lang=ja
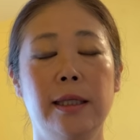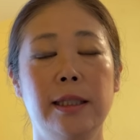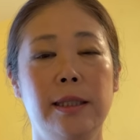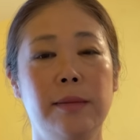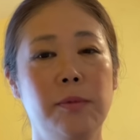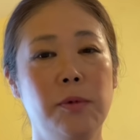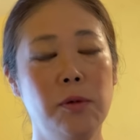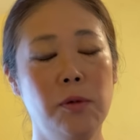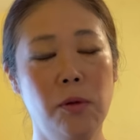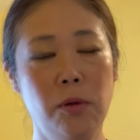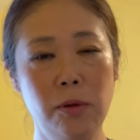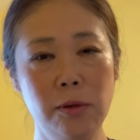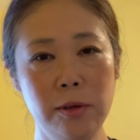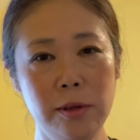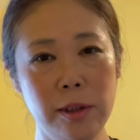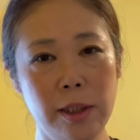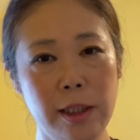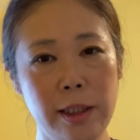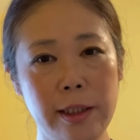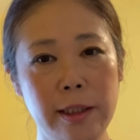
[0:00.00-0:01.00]
でもこ
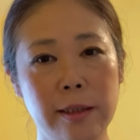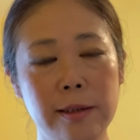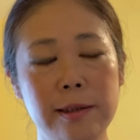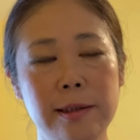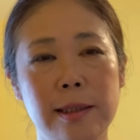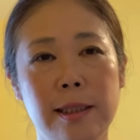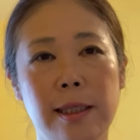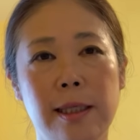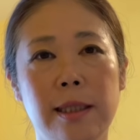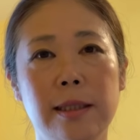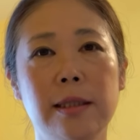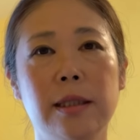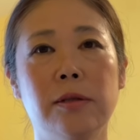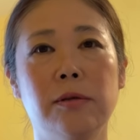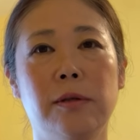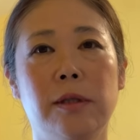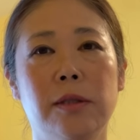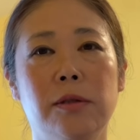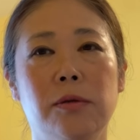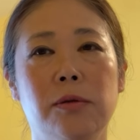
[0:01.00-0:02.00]
んなにたくさんあった
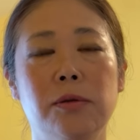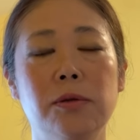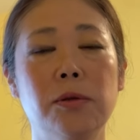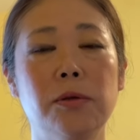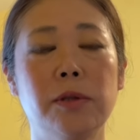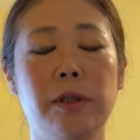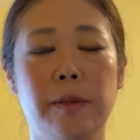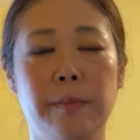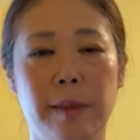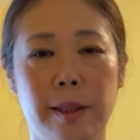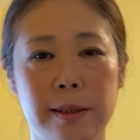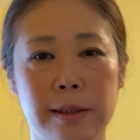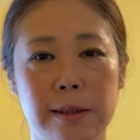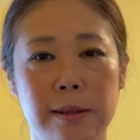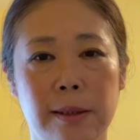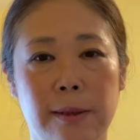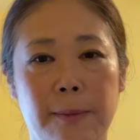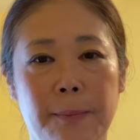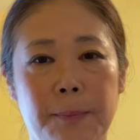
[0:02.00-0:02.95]
のかと驚きます。